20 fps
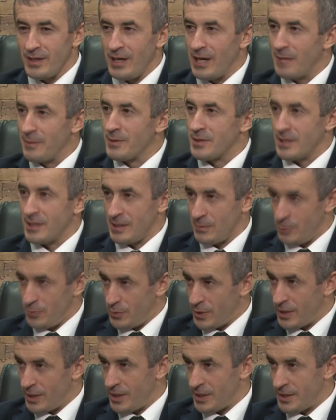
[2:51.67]
Ахмедхана
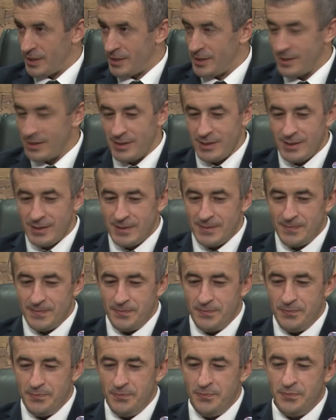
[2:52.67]
Бабакара. Да.
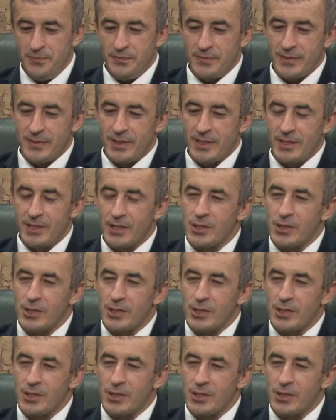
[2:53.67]
И